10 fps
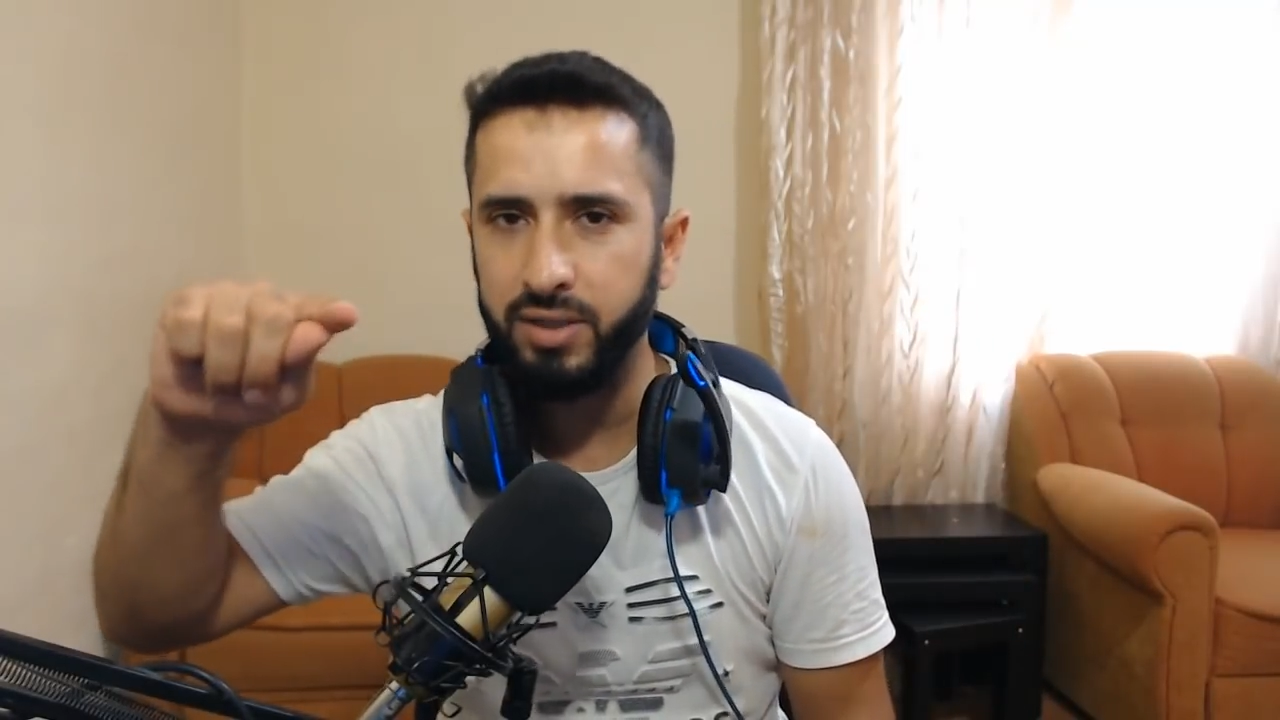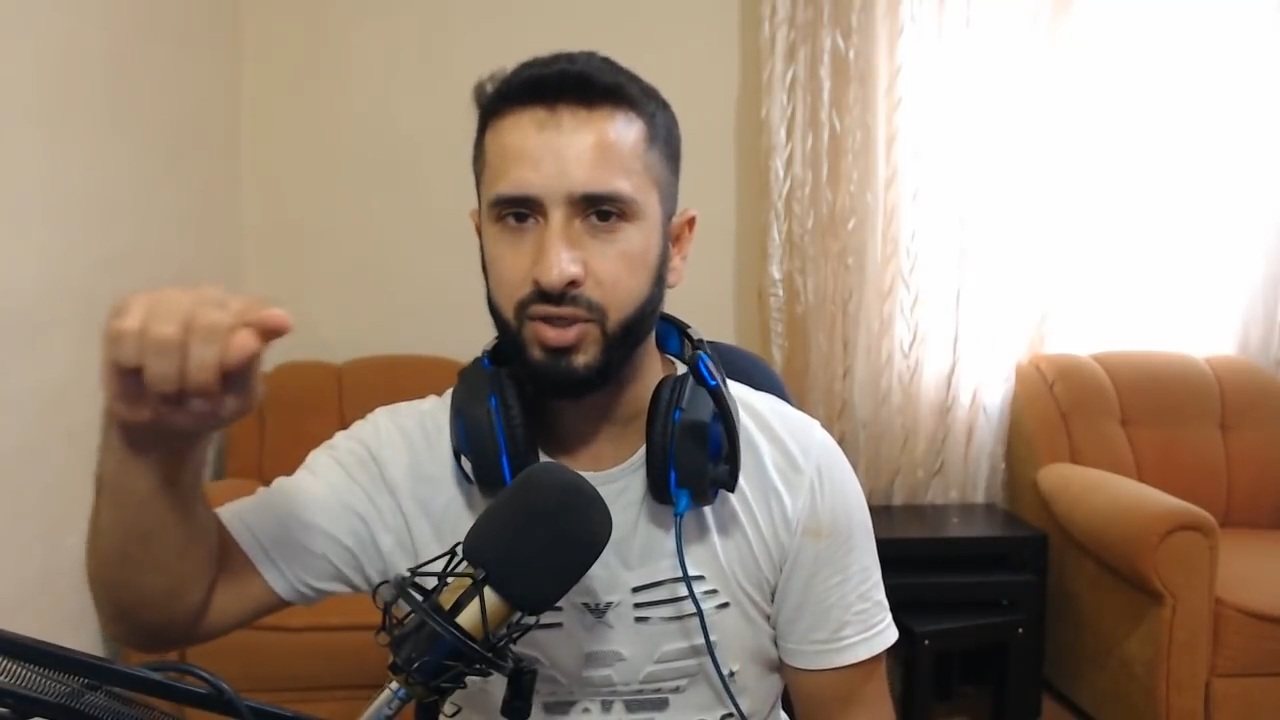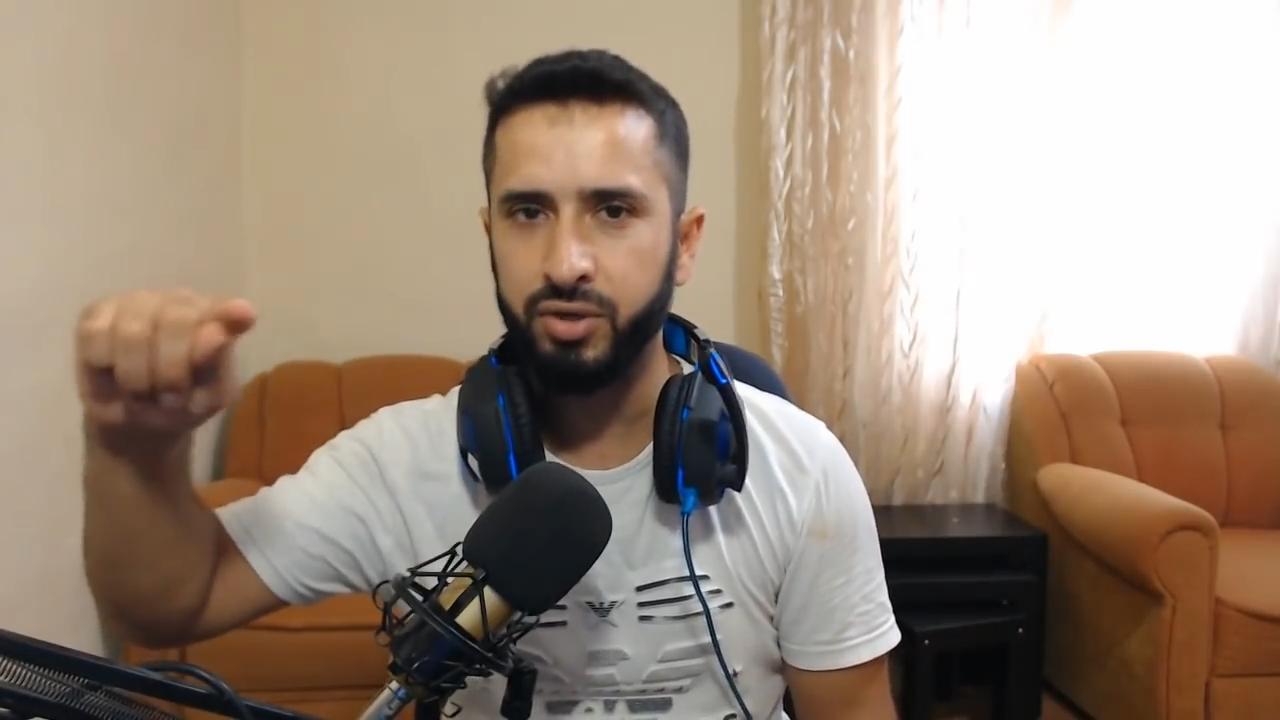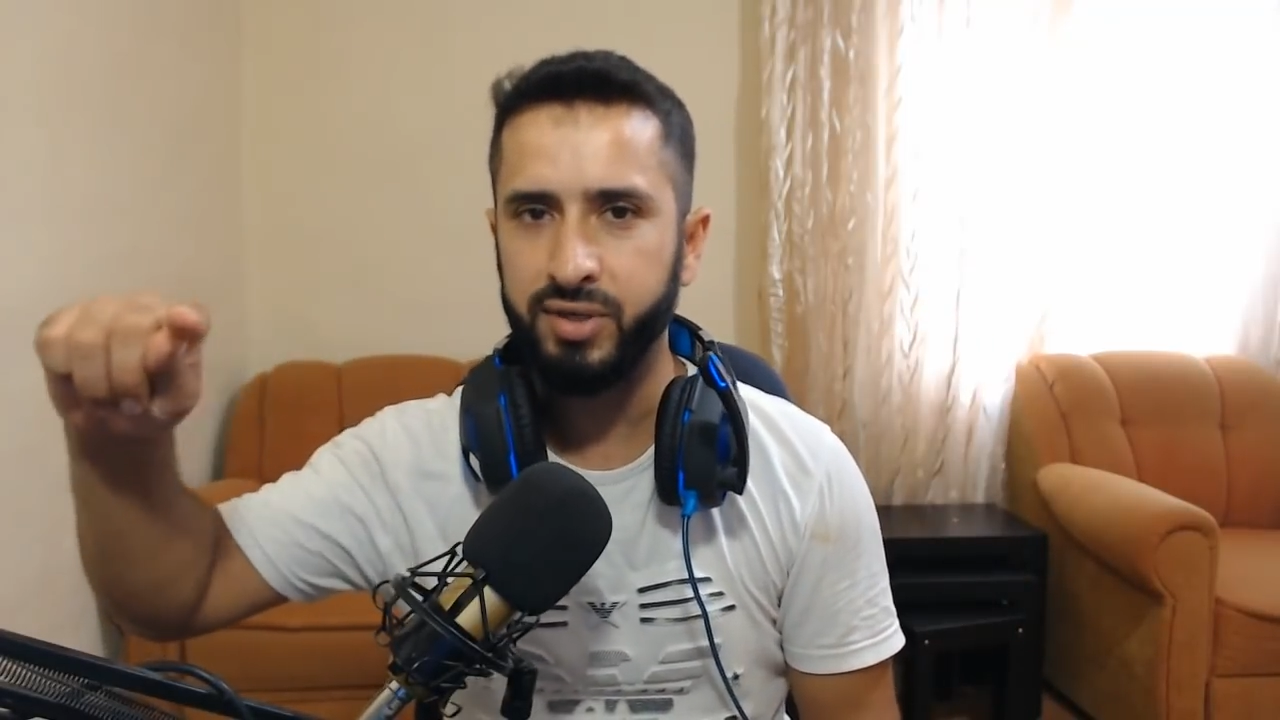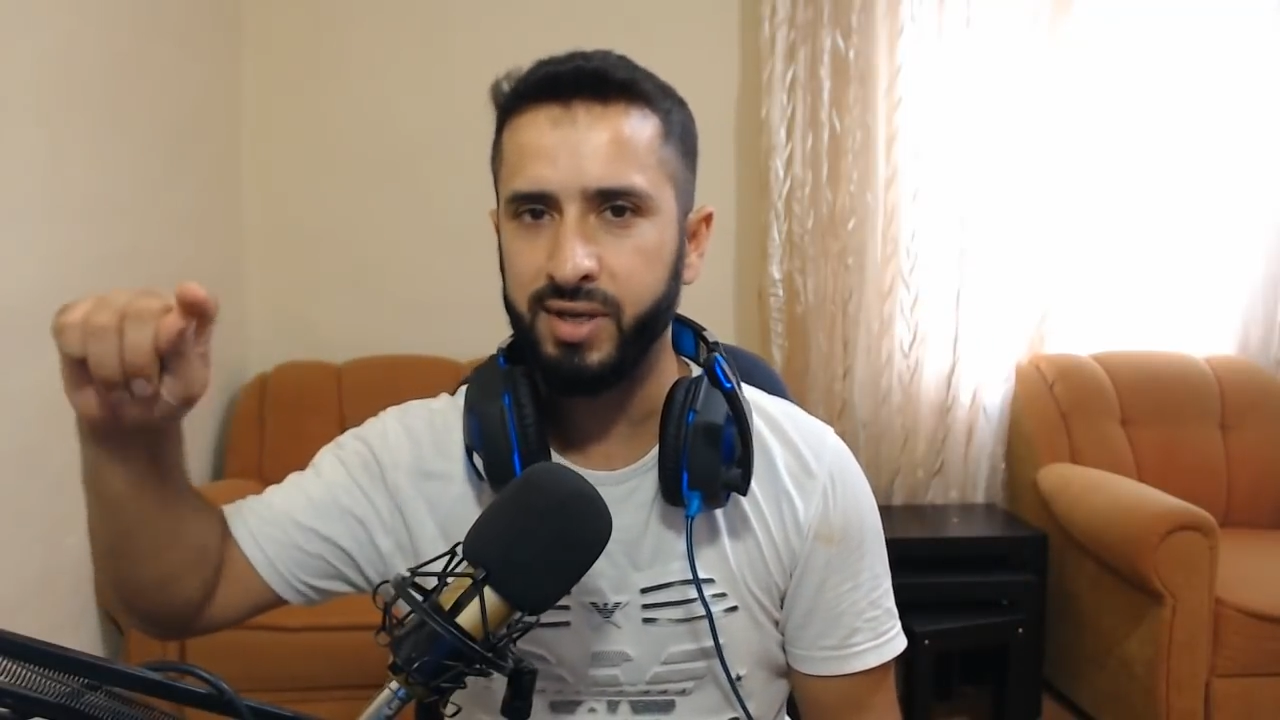
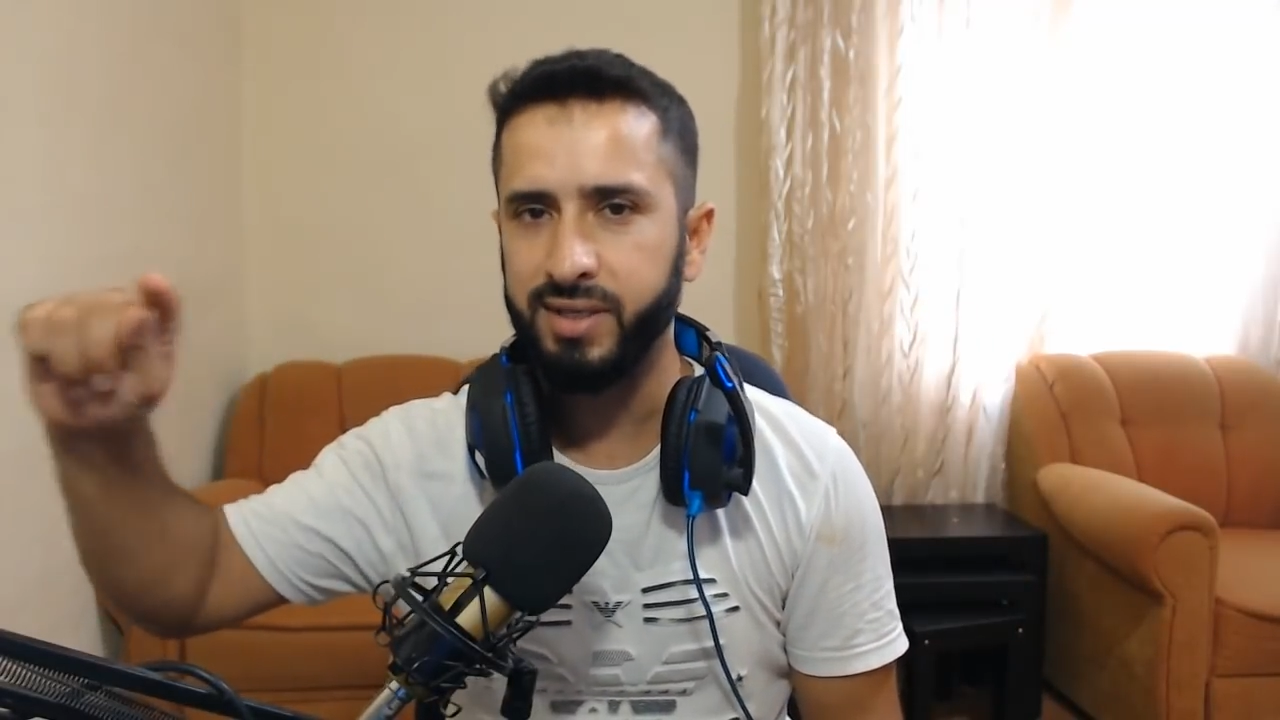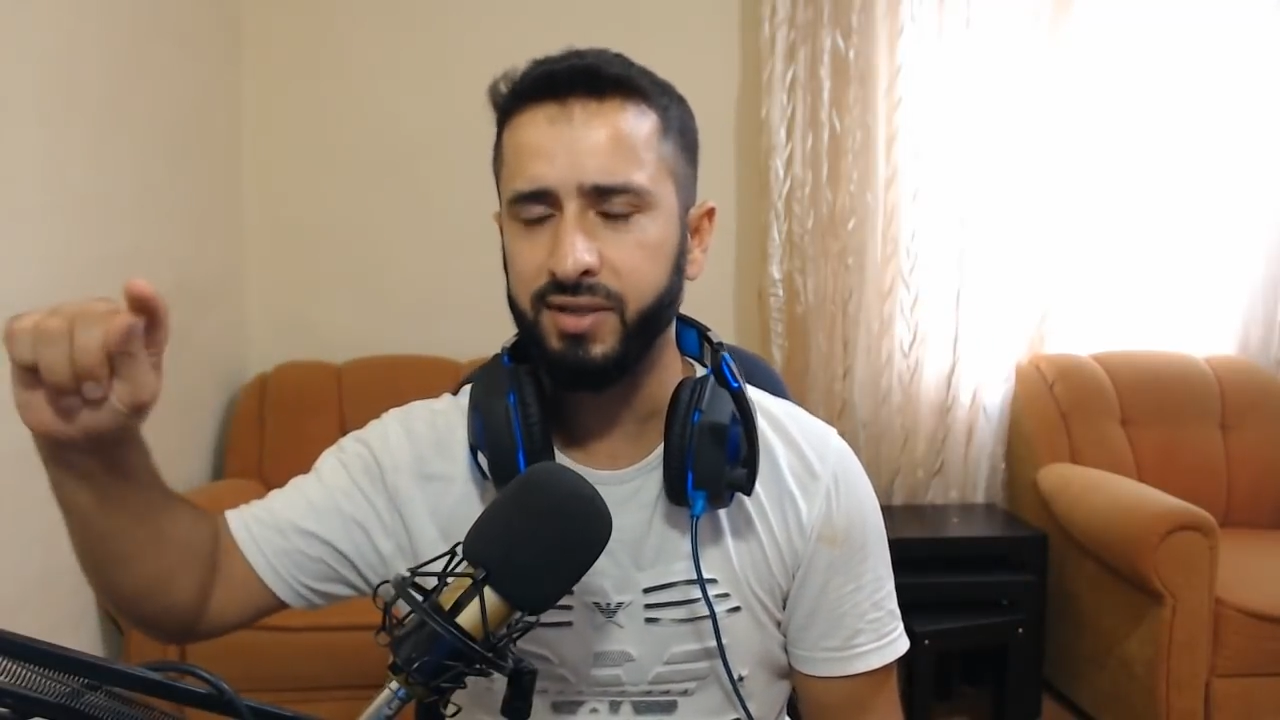زر الجرس